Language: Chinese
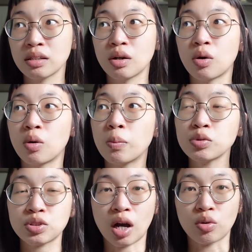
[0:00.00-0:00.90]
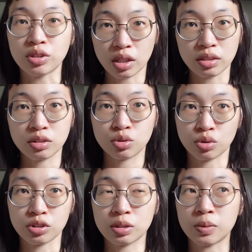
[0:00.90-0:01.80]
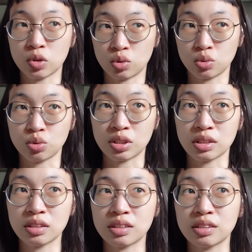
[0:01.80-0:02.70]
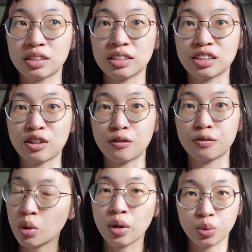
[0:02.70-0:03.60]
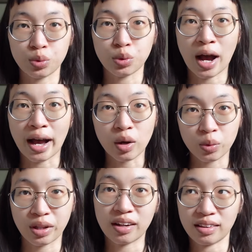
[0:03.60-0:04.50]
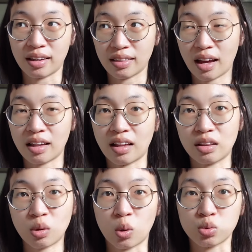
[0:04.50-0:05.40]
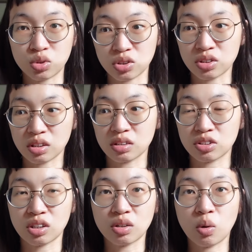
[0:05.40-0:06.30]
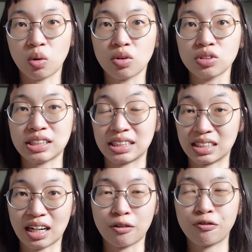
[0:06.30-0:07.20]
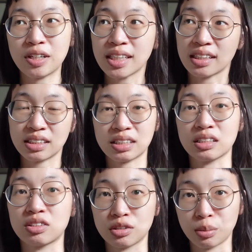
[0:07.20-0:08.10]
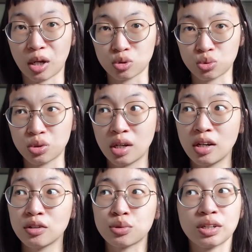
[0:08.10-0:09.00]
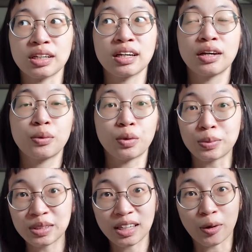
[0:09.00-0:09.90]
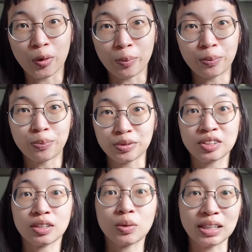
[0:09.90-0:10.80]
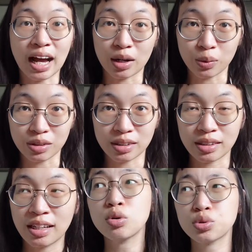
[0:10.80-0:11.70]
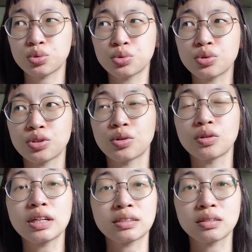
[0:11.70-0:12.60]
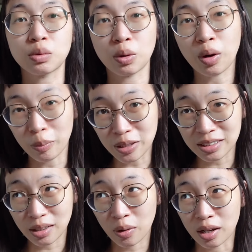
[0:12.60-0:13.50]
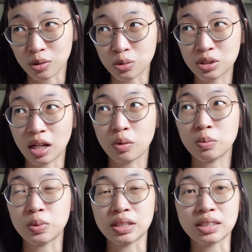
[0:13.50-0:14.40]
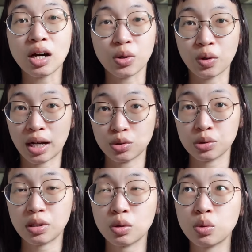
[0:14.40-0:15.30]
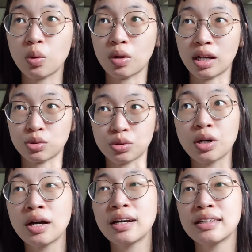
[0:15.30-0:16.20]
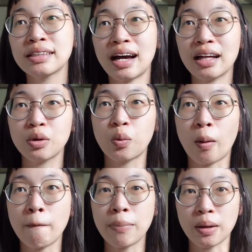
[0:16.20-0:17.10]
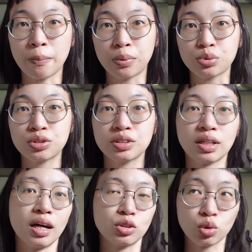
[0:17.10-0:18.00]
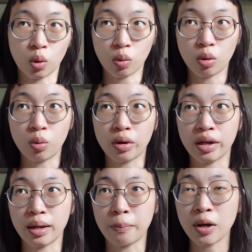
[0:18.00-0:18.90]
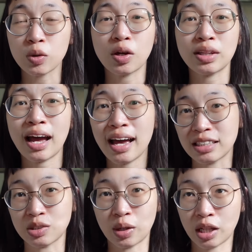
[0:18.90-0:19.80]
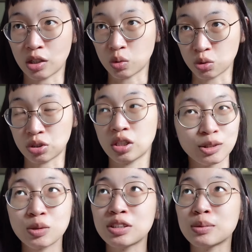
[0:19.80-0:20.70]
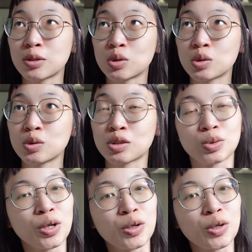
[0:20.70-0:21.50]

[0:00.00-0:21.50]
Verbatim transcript: 有不少人说这本书其实是一个对于韩国那个年代男同志的生活景象非常写实的描述，所以。我不知道，我不是生活在韩国的人。或许如果你有类似的文化背景的话，读起来会比较有感觉。但对我来说，他的文笔不是太重我，我也没有到太喜欢他的故事。所以这本书我最